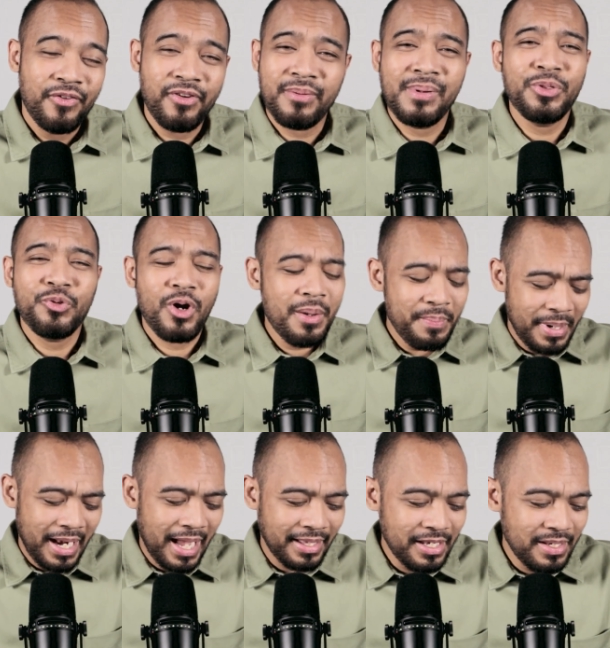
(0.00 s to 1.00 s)
Firman Tuhan
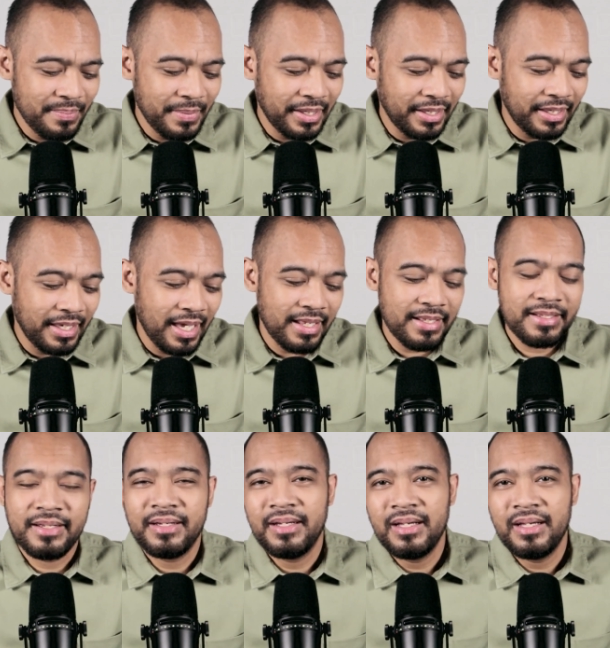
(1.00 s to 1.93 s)
berkata demikian,